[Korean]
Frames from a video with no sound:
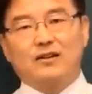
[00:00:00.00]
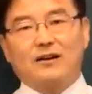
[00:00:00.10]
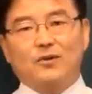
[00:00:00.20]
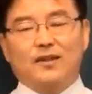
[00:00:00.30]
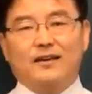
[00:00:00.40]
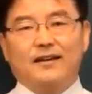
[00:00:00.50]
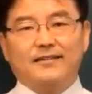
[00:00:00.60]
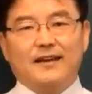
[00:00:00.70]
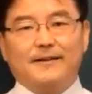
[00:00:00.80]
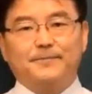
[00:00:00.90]
갖고
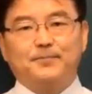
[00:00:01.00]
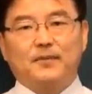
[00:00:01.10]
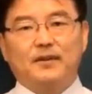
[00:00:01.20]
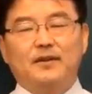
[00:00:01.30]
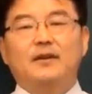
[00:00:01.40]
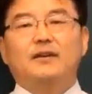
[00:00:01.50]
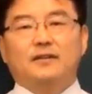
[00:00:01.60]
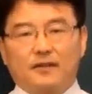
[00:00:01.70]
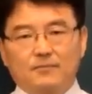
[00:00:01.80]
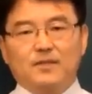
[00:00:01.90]
태어났냐
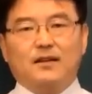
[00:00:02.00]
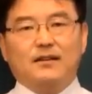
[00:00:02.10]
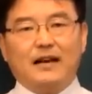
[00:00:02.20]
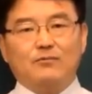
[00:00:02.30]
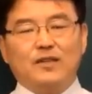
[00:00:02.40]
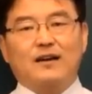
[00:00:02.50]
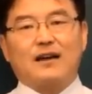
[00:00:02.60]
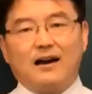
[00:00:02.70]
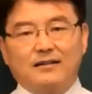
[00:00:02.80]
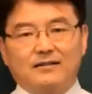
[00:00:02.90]
여름철에 나무냐
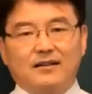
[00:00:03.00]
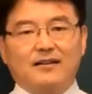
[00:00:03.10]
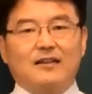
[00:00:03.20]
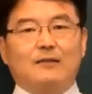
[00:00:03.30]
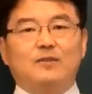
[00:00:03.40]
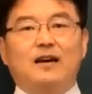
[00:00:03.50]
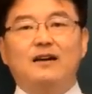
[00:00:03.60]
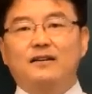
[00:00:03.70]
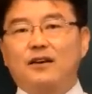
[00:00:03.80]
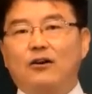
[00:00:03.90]
가을철에
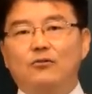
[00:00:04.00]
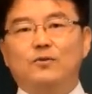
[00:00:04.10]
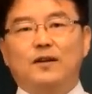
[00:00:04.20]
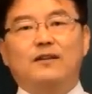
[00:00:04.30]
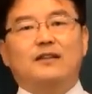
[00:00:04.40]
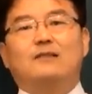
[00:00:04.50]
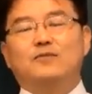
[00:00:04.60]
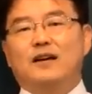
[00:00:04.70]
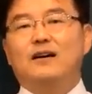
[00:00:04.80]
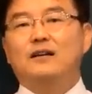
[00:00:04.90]
나무냐 겨울철에
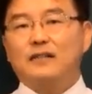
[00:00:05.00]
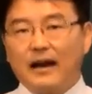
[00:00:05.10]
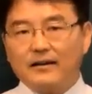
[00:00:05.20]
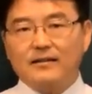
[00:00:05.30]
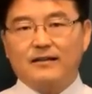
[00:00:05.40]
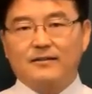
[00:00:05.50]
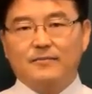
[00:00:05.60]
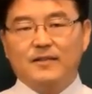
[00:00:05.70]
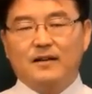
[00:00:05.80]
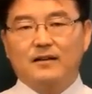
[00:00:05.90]
나무냐 다르다는
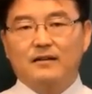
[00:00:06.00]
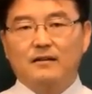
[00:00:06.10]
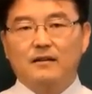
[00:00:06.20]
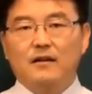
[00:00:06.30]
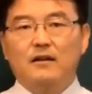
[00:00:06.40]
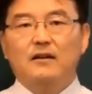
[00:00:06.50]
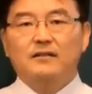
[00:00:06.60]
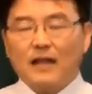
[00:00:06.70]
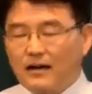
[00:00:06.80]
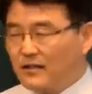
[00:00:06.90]
겁니다.
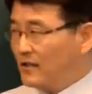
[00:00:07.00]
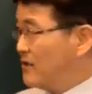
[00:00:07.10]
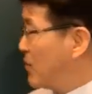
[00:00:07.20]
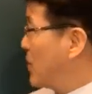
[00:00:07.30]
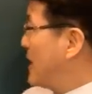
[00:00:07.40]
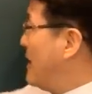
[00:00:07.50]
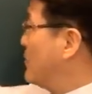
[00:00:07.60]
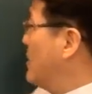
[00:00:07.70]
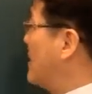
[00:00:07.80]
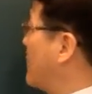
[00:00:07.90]
상식적으로
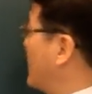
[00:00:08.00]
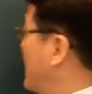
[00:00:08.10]
나무를 갖고